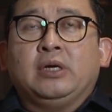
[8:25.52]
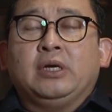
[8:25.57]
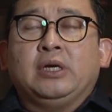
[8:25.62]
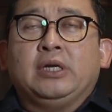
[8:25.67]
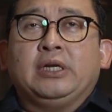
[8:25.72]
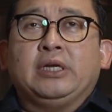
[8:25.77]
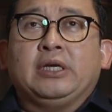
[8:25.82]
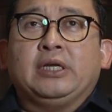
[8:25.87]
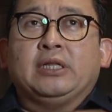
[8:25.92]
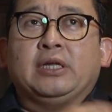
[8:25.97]

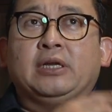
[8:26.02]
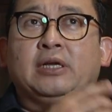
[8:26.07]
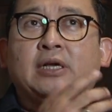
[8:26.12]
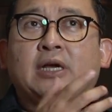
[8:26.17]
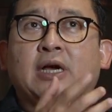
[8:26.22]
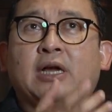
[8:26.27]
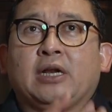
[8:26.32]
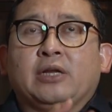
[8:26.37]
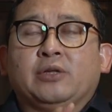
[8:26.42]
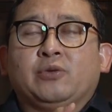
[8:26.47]
Ini kita
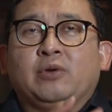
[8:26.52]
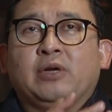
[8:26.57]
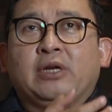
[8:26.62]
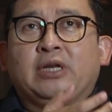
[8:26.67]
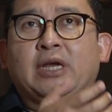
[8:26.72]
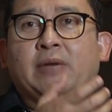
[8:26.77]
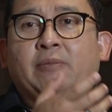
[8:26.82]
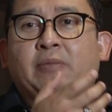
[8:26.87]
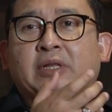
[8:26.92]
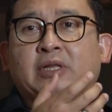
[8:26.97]
negara sudah
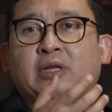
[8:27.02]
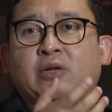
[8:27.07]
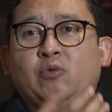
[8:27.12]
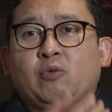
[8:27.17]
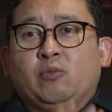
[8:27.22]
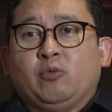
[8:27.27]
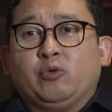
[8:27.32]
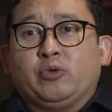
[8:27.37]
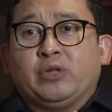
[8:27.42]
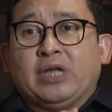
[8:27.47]
di abad
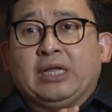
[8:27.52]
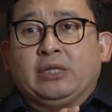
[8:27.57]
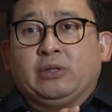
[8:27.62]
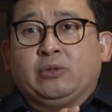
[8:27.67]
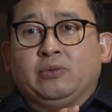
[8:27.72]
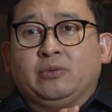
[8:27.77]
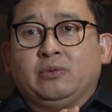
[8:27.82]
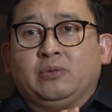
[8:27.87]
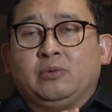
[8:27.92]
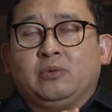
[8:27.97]
ke-21.
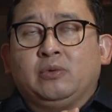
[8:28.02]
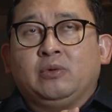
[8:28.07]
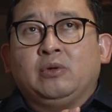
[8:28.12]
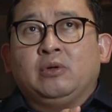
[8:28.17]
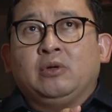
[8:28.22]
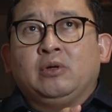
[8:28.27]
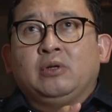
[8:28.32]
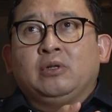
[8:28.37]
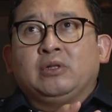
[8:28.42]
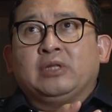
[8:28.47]
Ya.
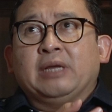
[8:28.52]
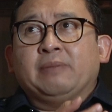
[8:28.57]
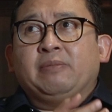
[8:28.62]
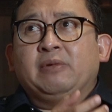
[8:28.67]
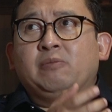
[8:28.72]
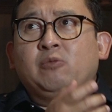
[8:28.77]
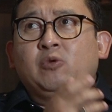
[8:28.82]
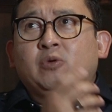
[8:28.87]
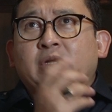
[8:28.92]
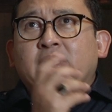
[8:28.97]

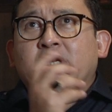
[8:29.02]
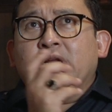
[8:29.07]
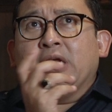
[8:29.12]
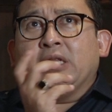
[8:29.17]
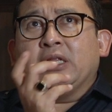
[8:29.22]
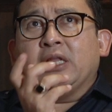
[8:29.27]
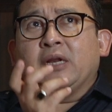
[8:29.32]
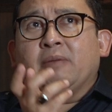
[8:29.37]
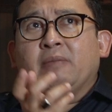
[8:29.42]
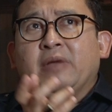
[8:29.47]
Tapi mungkin di
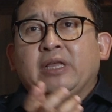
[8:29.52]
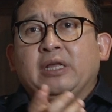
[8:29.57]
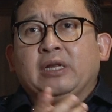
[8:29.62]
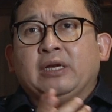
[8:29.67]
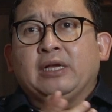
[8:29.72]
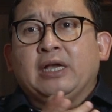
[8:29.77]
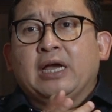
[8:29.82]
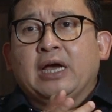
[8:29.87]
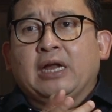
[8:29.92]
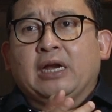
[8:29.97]
antara banyak
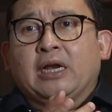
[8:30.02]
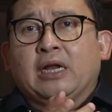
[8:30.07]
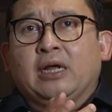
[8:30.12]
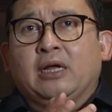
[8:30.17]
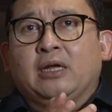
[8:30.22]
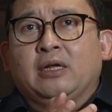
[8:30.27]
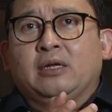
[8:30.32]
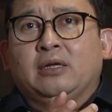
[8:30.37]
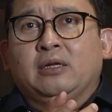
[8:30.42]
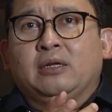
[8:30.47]
negara
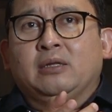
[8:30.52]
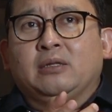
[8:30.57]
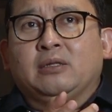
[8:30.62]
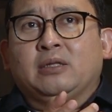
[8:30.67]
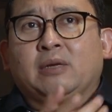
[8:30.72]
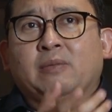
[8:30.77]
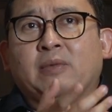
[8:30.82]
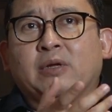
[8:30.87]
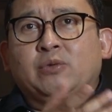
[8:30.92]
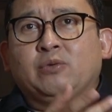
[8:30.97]

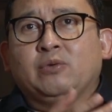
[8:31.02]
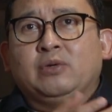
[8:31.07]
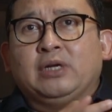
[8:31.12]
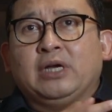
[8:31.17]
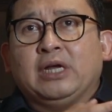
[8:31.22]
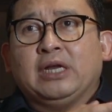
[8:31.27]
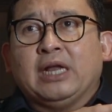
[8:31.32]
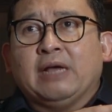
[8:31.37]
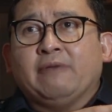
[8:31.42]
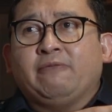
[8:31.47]
termasuk
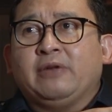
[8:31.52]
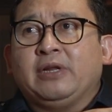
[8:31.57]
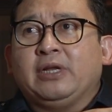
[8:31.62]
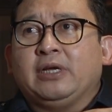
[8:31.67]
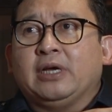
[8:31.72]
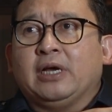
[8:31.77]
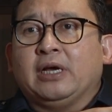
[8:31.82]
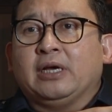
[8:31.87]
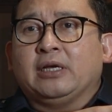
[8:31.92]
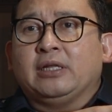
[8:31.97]
dengan
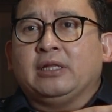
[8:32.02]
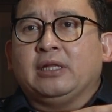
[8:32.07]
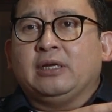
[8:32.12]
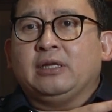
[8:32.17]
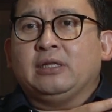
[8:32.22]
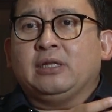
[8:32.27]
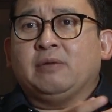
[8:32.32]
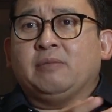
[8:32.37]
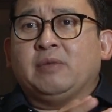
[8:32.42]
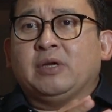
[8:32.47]
Afrika, kita
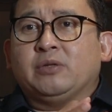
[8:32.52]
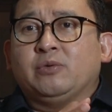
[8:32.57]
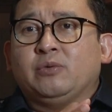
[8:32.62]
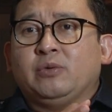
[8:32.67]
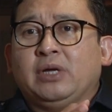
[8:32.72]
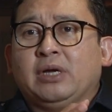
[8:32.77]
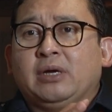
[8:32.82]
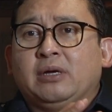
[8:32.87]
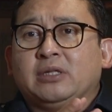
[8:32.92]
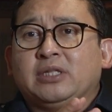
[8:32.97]
ini termasuk
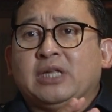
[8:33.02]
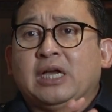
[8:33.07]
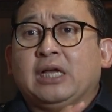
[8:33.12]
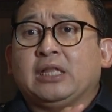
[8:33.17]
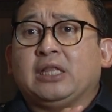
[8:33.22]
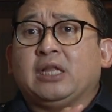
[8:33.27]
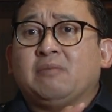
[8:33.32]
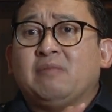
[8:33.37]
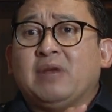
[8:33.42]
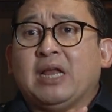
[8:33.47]
yang
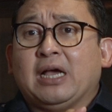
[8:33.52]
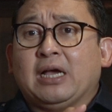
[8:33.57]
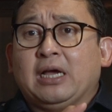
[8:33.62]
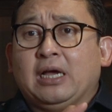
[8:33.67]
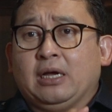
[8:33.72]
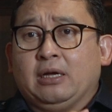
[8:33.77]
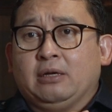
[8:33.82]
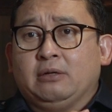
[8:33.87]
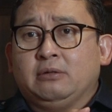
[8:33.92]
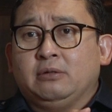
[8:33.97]
sangat
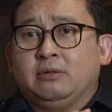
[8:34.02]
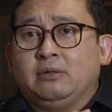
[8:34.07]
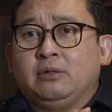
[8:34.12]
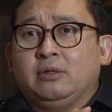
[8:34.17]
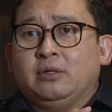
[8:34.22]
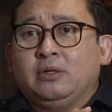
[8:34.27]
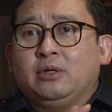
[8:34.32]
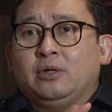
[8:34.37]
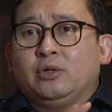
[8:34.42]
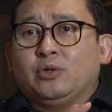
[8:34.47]
terbelakang. Ya.
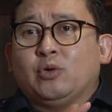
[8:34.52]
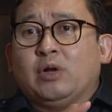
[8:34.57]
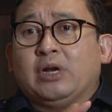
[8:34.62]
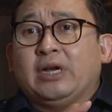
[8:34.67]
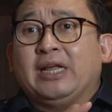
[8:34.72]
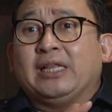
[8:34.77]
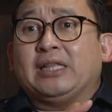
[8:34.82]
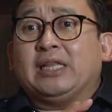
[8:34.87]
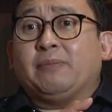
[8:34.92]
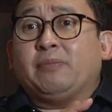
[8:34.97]
Soal
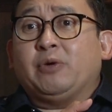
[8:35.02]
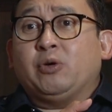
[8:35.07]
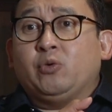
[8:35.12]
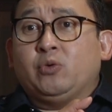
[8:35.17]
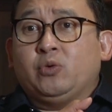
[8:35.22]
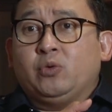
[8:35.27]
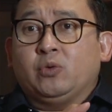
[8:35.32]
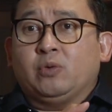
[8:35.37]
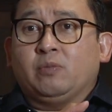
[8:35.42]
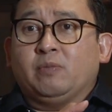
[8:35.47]
data
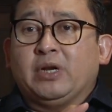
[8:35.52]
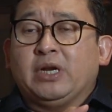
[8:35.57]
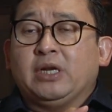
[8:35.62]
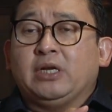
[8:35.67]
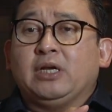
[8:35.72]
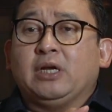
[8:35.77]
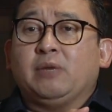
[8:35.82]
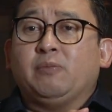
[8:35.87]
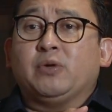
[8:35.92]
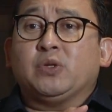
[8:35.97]
penduduk. Hmm. Padahal
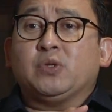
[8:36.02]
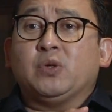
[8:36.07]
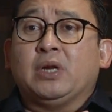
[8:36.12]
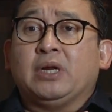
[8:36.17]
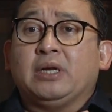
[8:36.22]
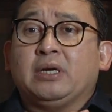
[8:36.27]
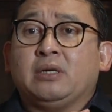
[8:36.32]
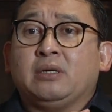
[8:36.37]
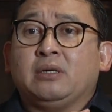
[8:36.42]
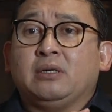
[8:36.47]
ini kan
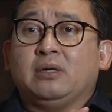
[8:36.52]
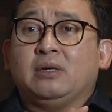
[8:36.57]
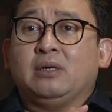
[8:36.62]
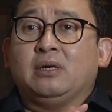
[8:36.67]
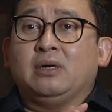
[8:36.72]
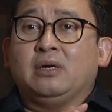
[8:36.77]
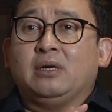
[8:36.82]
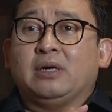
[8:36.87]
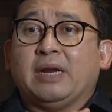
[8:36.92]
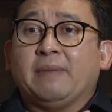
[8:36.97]
persoalan
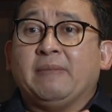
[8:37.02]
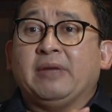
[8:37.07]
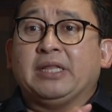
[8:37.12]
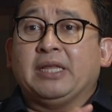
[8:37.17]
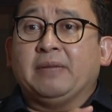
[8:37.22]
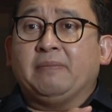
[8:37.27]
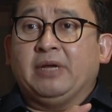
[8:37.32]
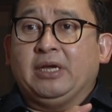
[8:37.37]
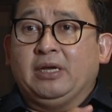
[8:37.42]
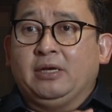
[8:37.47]

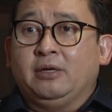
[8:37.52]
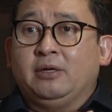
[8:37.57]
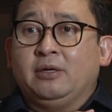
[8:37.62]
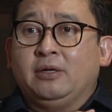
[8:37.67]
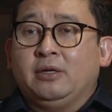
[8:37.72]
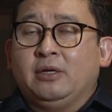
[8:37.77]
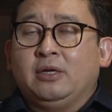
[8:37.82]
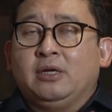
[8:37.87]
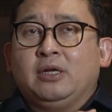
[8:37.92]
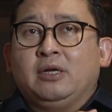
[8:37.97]
remeh-temeh.
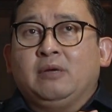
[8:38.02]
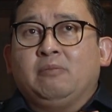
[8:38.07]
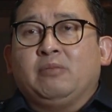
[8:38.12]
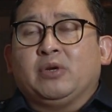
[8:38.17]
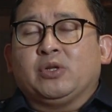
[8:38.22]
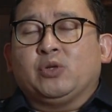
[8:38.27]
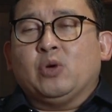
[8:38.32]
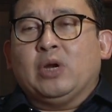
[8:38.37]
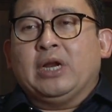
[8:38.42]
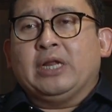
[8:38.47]
Ya.
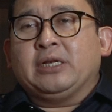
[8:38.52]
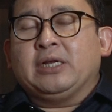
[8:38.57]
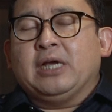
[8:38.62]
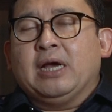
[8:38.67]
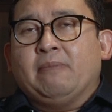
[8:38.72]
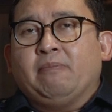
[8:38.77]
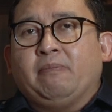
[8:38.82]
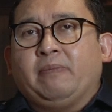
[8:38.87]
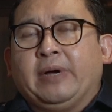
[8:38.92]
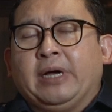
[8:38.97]
Persoalan
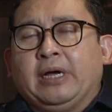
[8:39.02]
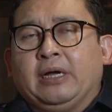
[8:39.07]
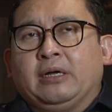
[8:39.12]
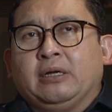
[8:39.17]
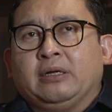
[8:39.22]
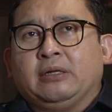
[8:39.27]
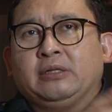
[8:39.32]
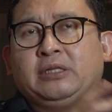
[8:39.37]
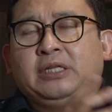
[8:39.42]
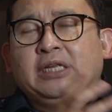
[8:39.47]
gampang.
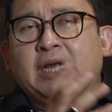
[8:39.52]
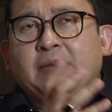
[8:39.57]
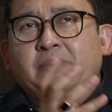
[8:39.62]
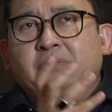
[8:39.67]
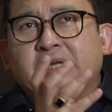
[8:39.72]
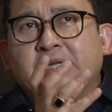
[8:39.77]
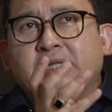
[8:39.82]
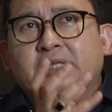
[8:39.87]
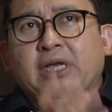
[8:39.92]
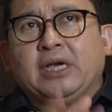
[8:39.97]
Hmm. Tidak
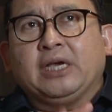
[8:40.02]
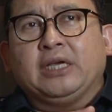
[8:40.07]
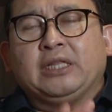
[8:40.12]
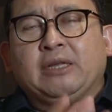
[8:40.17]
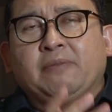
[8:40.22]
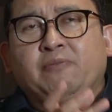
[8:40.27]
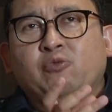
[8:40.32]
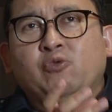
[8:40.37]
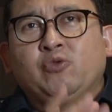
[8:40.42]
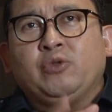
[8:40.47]
bisa
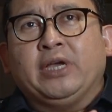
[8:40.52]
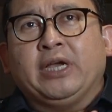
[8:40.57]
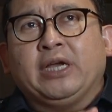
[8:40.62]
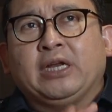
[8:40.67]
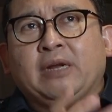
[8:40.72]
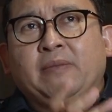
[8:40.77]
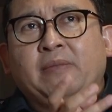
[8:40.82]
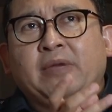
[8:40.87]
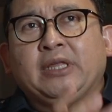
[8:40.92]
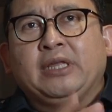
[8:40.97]
kita punya
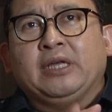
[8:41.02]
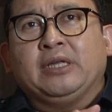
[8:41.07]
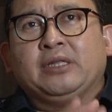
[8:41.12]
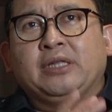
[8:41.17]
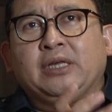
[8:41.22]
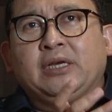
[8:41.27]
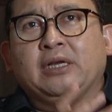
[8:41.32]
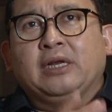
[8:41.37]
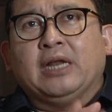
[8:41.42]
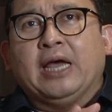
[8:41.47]
yang namanya
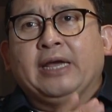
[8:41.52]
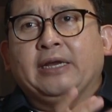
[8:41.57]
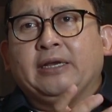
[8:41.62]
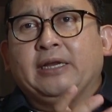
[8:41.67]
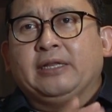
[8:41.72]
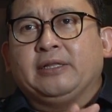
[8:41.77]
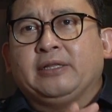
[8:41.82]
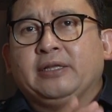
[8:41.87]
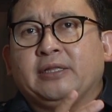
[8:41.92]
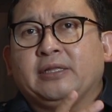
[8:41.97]
single
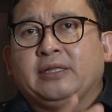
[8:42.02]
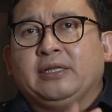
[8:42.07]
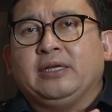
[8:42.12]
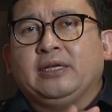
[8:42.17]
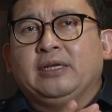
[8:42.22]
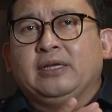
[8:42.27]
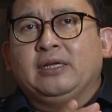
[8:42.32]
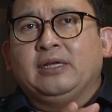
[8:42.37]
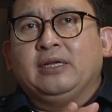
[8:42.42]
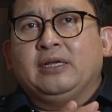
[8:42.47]

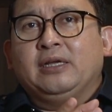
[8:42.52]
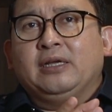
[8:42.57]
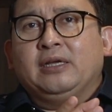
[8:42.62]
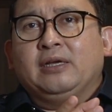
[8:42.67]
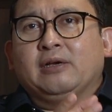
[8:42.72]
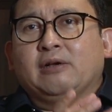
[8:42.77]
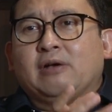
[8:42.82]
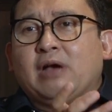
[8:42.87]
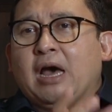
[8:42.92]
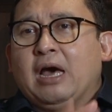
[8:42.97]
identity
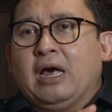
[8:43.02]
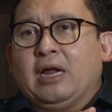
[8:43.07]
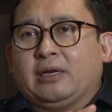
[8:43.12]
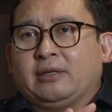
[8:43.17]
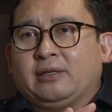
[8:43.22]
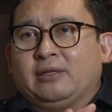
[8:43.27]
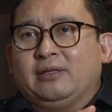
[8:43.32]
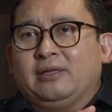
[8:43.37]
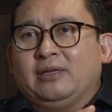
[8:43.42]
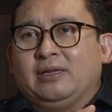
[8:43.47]

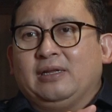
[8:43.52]
card